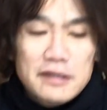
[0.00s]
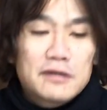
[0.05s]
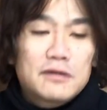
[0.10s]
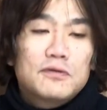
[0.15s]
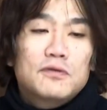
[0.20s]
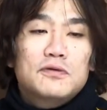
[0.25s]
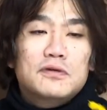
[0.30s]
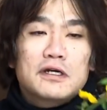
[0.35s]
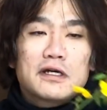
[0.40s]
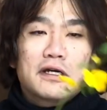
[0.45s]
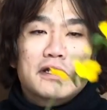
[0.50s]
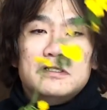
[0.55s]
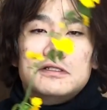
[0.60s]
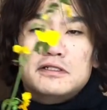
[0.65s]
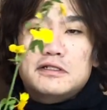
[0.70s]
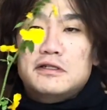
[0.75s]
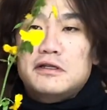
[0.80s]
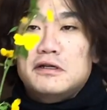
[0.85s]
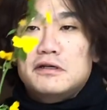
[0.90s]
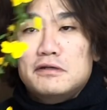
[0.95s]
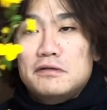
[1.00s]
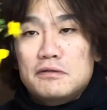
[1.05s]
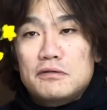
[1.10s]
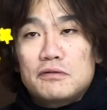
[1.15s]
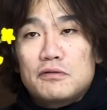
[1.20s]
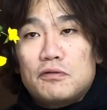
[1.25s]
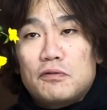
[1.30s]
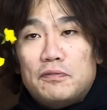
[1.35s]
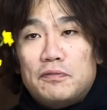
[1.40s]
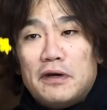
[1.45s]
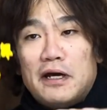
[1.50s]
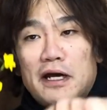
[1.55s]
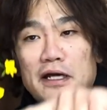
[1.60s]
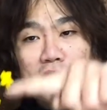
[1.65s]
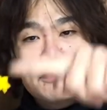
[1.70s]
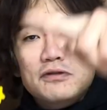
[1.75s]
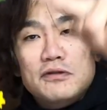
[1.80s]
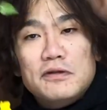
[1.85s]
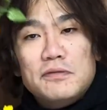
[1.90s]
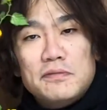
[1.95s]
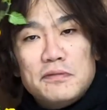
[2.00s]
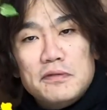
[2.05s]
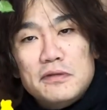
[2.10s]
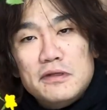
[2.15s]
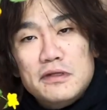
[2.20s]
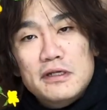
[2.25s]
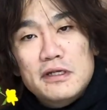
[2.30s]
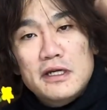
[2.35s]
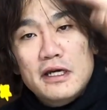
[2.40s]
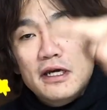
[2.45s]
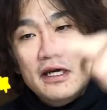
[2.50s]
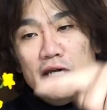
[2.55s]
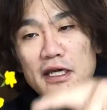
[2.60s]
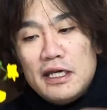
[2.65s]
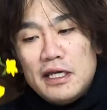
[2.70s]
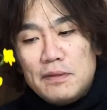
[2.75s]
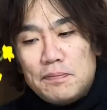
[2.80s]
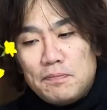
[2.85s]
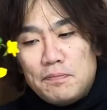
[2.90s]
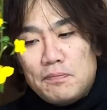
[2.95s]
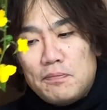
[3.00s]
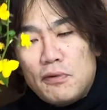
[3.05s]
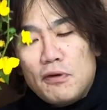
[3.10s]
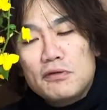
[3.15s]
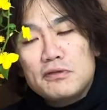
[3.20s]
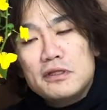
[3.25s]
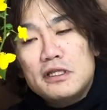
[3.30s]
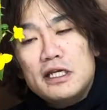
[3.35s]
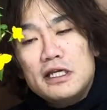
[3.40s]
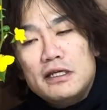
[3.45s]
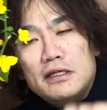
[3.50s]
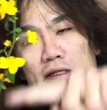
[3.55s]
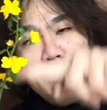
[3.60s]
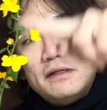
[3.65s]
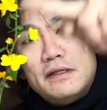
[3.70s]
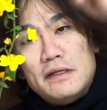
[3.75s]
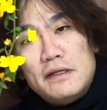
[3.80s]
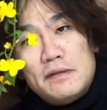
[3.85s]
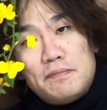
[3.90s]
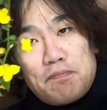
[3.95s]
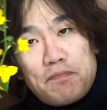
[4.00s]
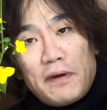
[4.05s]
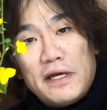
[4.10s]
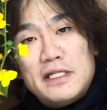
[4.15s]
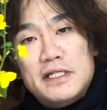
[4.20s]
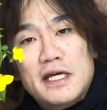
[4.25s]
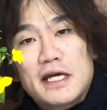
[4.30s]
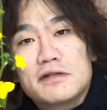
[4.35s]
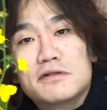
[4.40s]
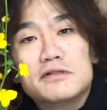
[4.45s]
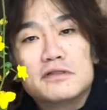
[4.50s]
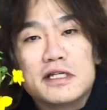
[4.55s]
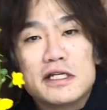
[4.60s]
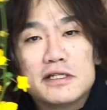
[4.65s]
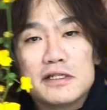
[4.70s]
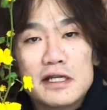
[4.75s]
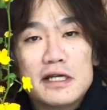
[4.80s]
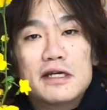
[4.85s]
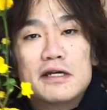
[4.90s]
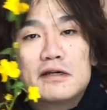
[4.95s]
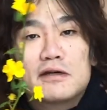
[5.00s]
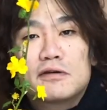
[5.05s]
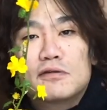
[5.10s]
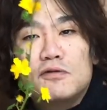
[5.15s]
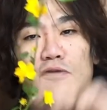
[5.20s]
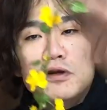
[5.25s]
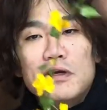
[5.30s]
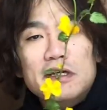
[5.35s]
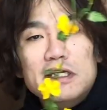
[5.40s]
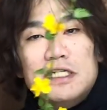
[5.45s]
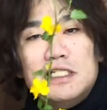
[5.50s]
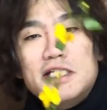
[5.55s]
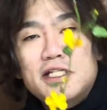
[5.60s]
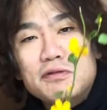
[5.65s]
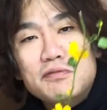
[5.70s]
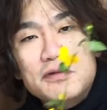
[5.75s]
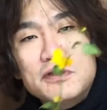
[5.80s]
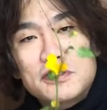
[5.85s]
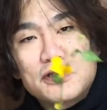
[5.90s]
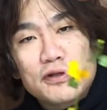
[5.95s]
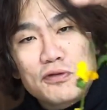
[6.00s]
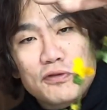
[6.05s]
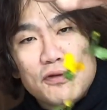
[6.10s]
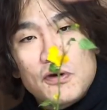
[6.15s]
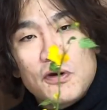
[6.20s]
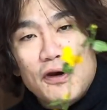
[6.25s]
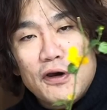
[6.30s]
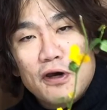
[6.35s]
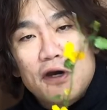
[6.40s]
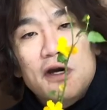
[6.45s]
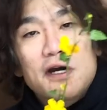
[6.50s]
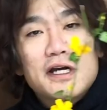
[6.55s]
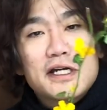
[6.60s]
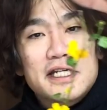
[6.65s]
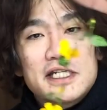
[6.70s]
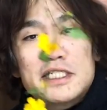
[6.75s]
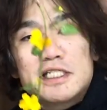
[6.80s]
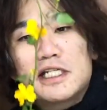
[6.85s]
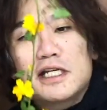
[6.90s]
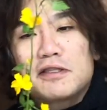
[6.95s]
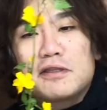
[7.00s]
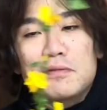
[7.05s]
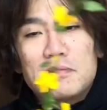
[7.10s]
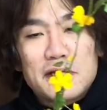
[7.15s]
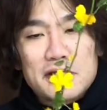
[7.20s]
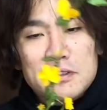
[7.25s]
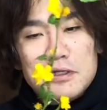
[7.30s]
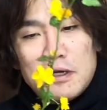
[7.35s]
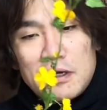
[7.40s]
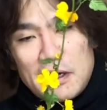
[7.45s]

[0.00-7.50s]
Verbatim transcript: こんな感じでこうバーッと一本にいっぱい咲くんですね。これは一部ちょっと切っちゃってますか